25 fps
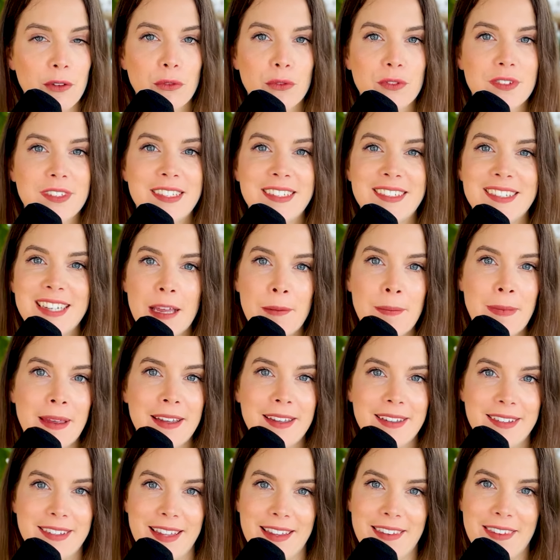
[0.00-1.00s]
Donc si jamais
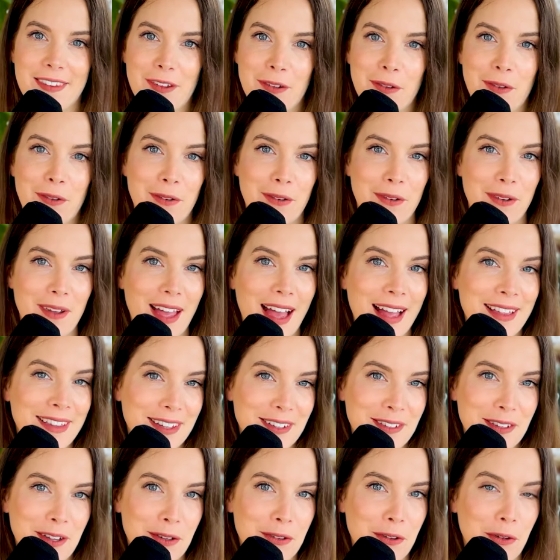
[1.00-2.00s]
cette euh,
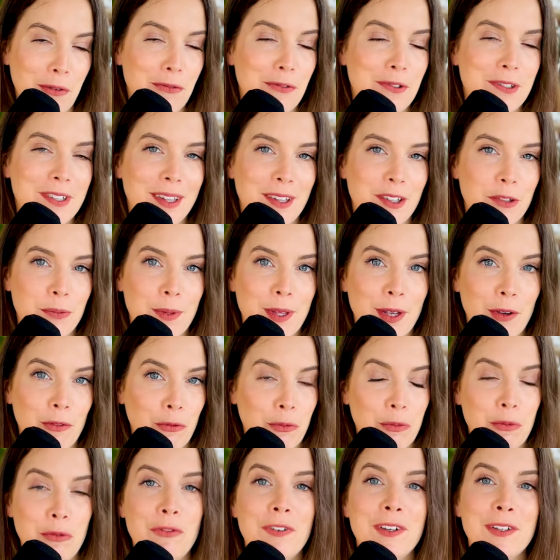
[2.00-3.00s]
anecdote vous inspire, vous
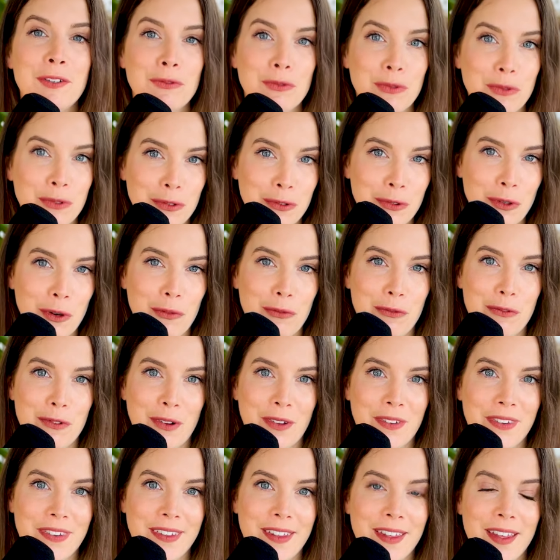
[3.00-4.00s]
pouvez toujours vous
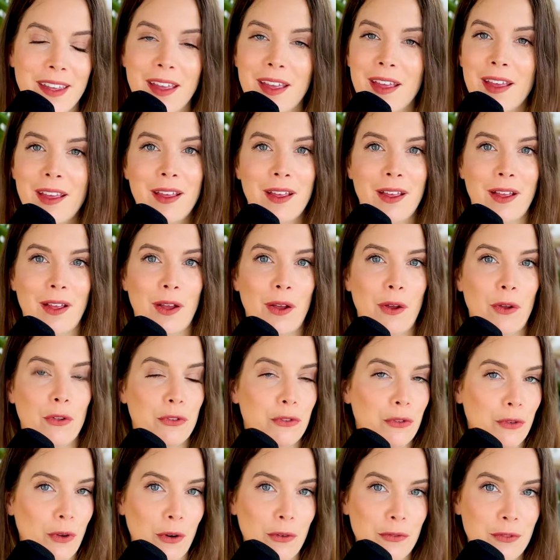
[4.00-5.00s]
lancer
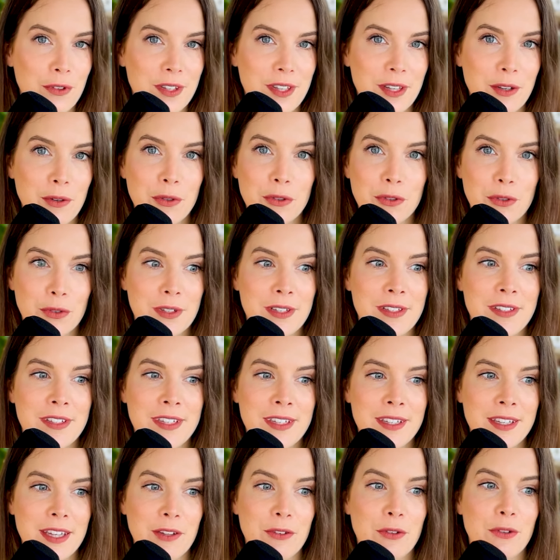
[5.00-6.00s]
en vidéo sur
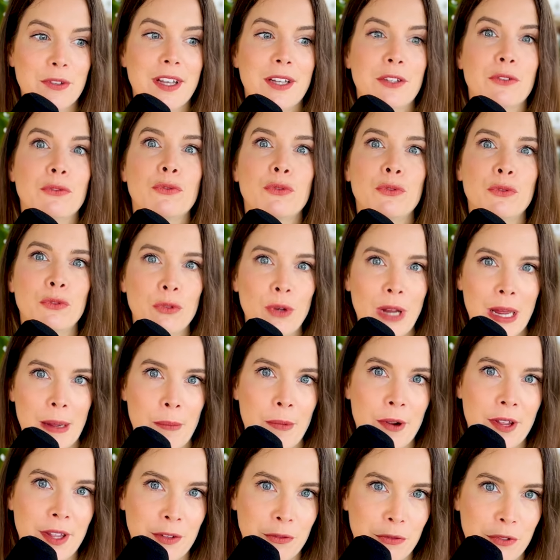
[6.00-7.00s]
LinkedIn et ce sera toujours un
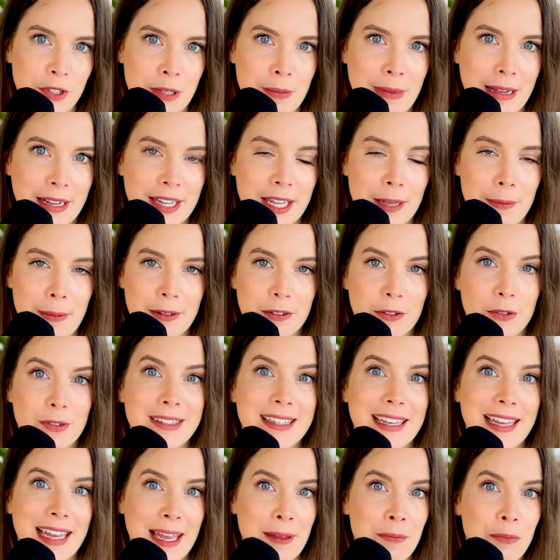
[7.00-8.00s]
moyen de vous démarquer parce que
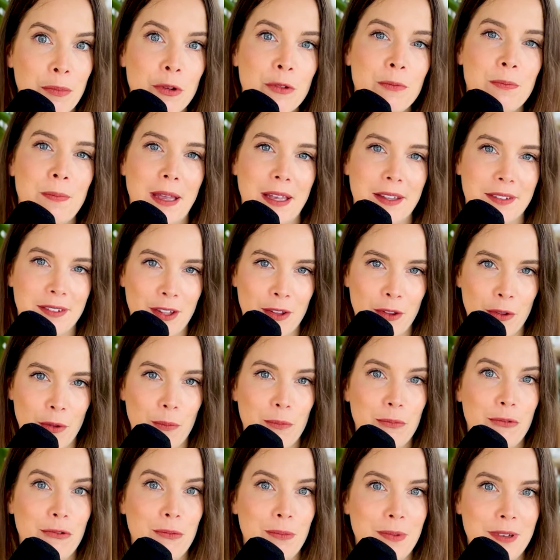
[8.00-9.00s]
très peu de personnes
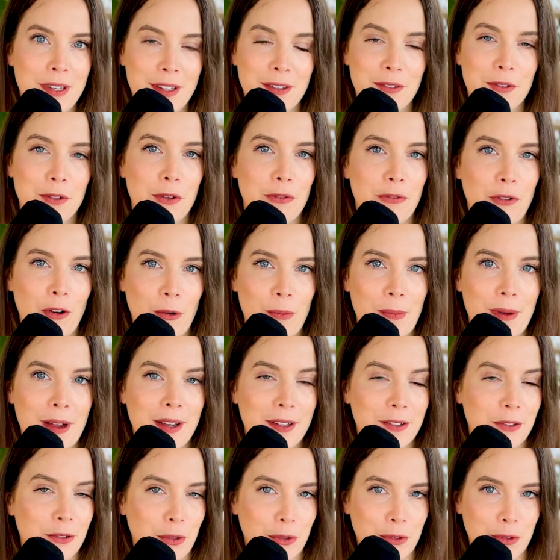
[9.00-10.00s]
publient ce format
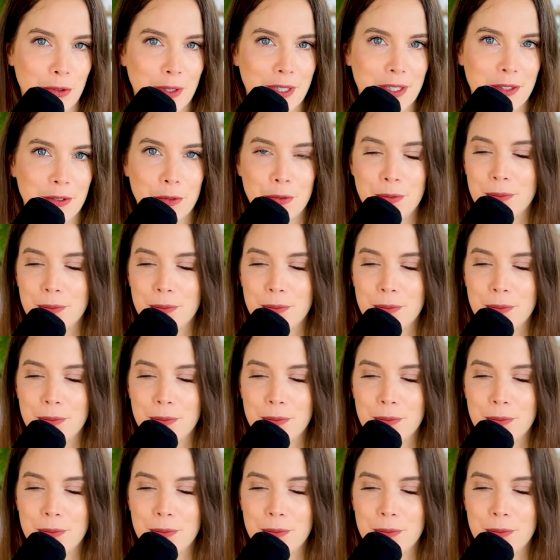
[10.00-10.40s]
sur ce réseau.